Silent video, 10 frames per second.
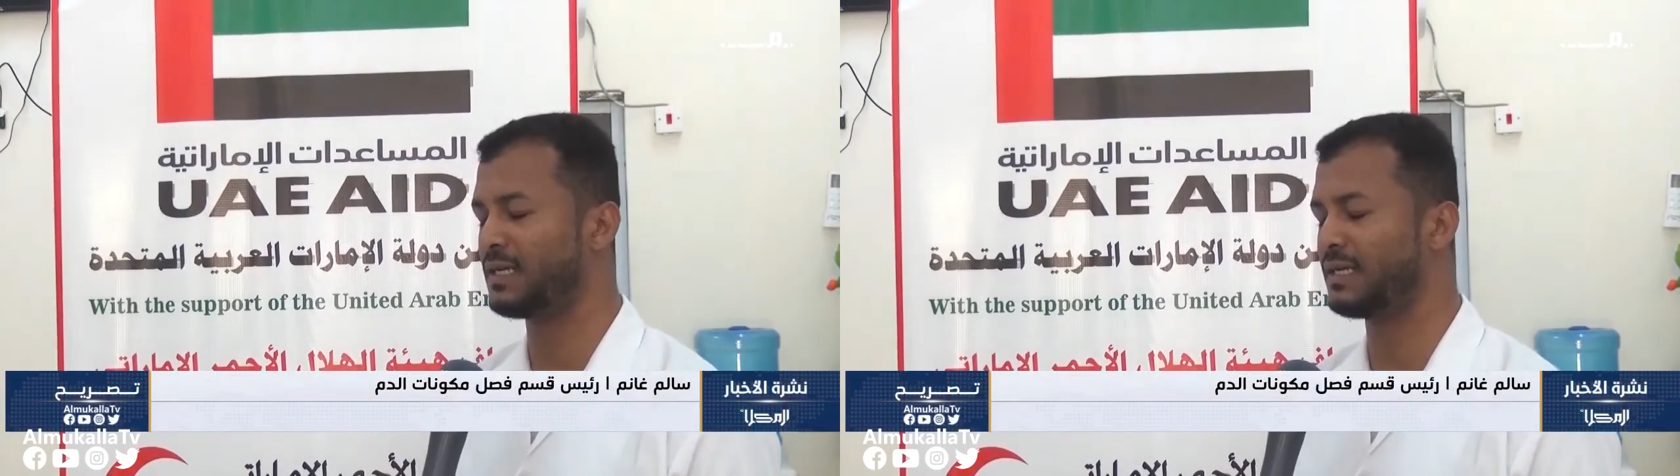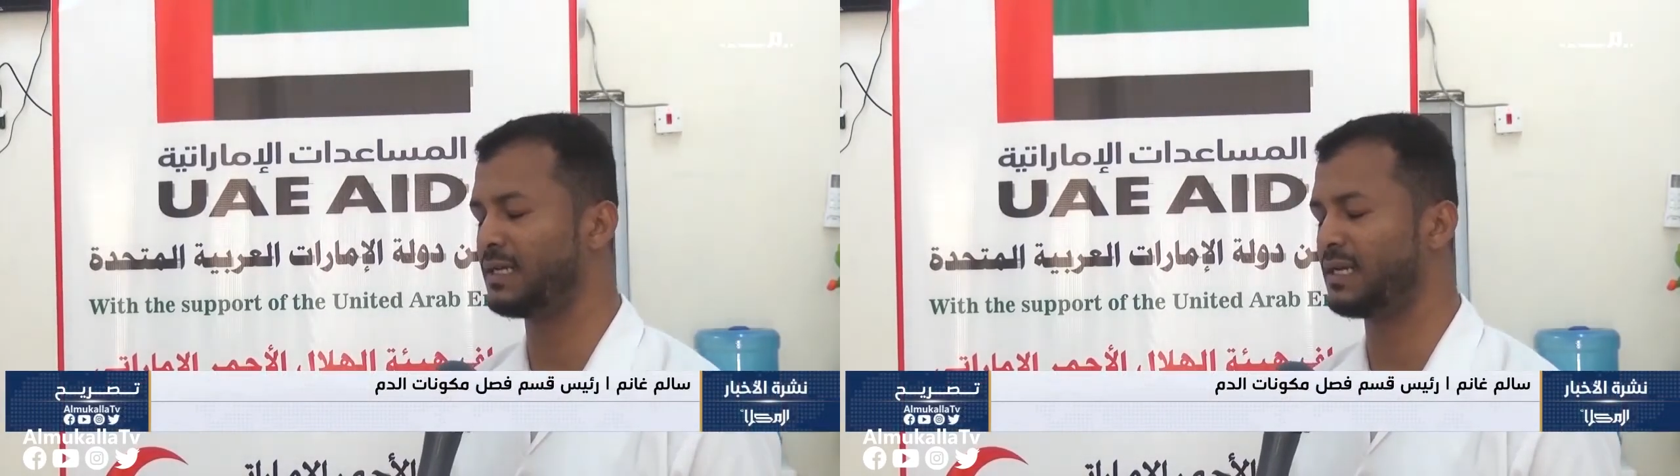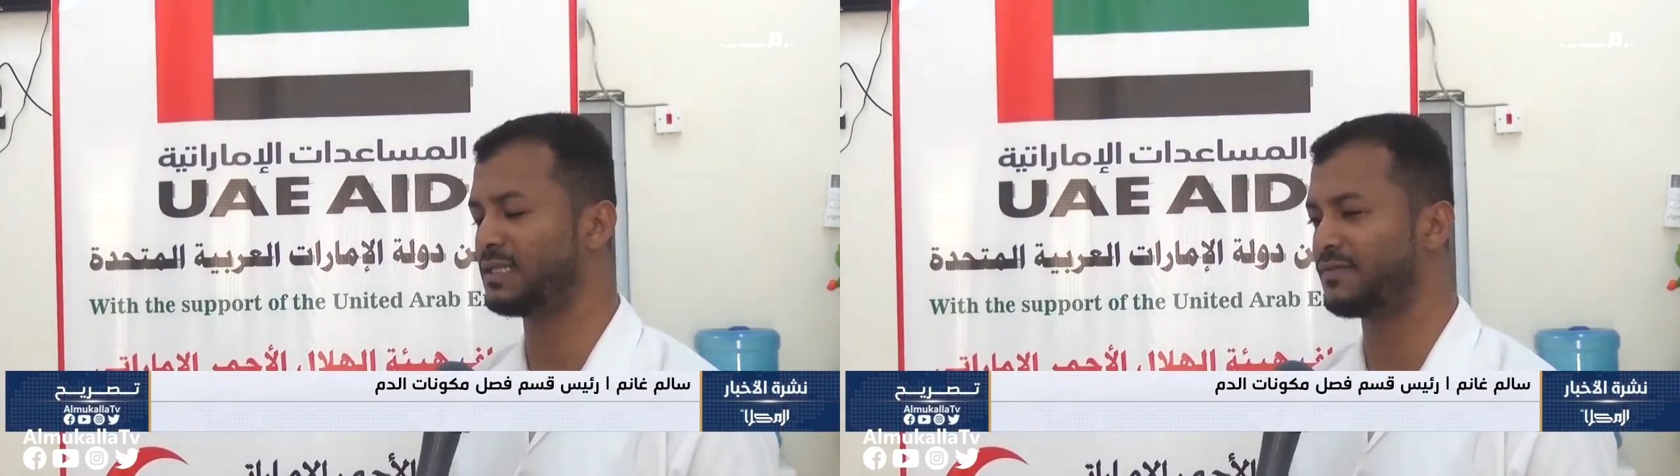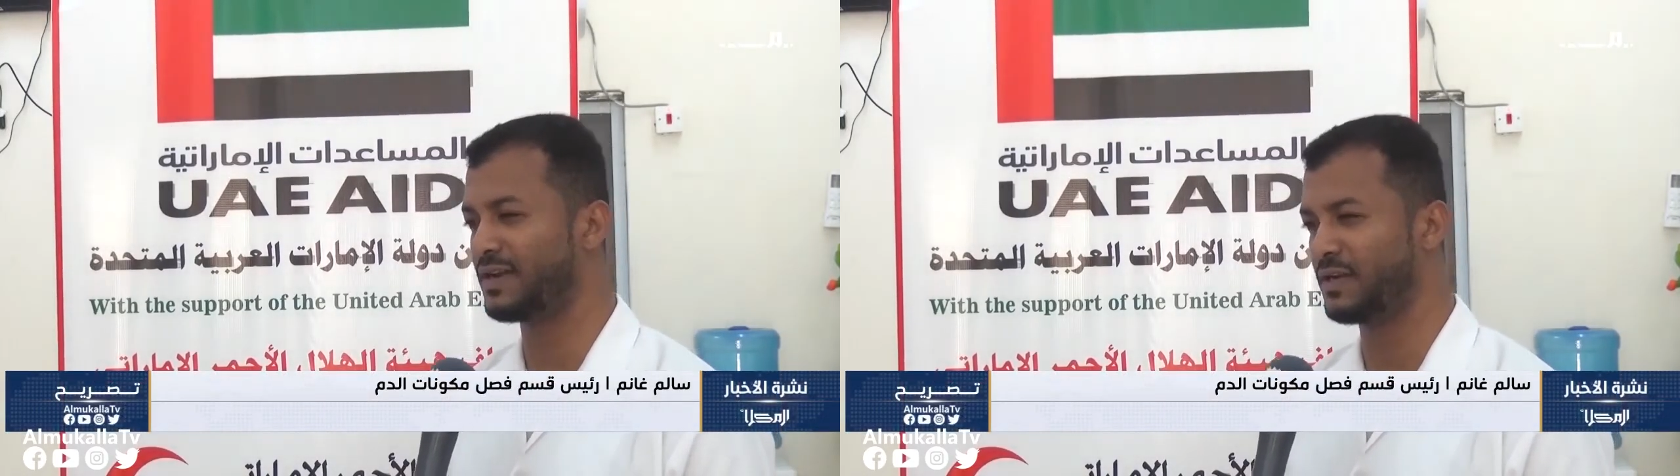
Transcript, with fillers: أدى إلى طفرة